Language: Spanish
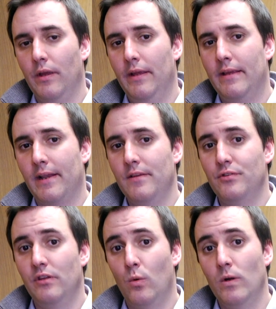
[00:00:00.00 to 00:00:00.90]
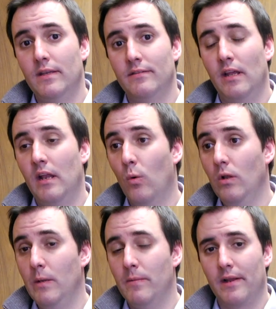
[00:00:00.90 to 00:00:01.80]
esta rendición de cuentas es la
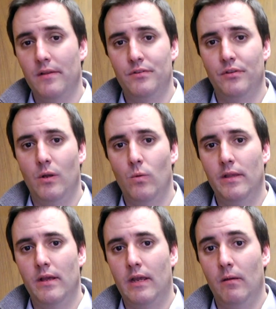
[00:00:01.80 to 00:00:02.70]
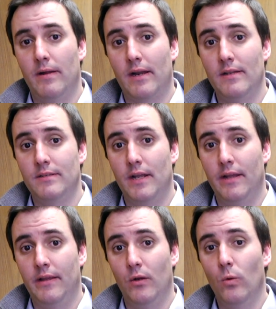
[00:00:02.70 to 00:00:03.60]
última rendición de cuentas que va a
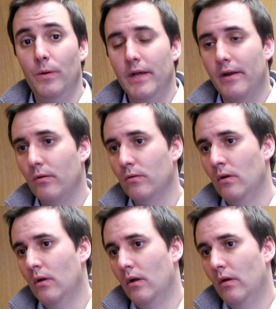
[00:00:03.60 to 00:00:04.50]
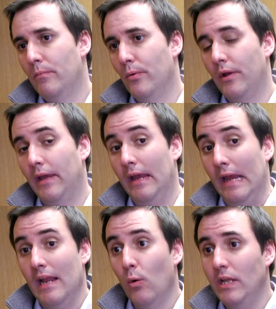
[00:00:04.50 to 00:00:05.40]
realizar este gobierno, porque
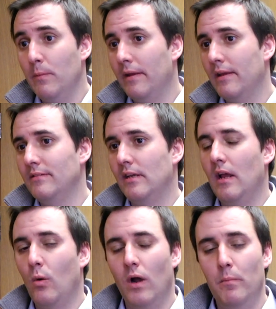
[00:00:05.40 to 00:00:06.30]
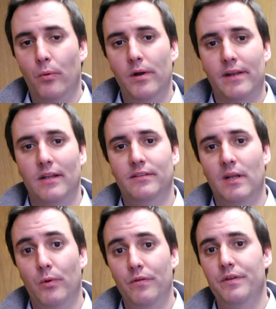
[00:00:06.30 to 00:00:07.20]
es la última instancia en la cual puede
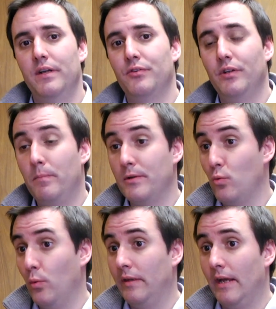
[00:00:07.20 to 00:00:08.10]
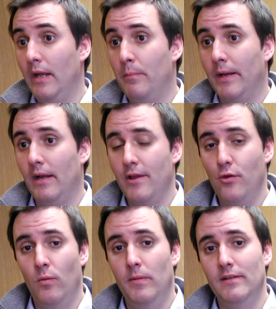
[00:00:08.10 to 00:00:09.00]
realizar modificaciones presupuestales para el
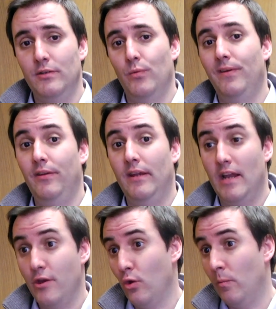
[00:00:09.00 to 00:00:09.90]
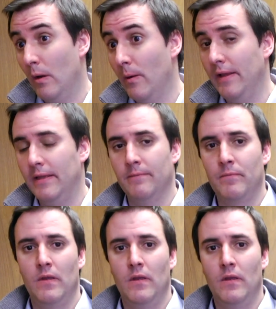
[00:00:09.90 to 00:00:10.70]
año 2019 y el año 2020.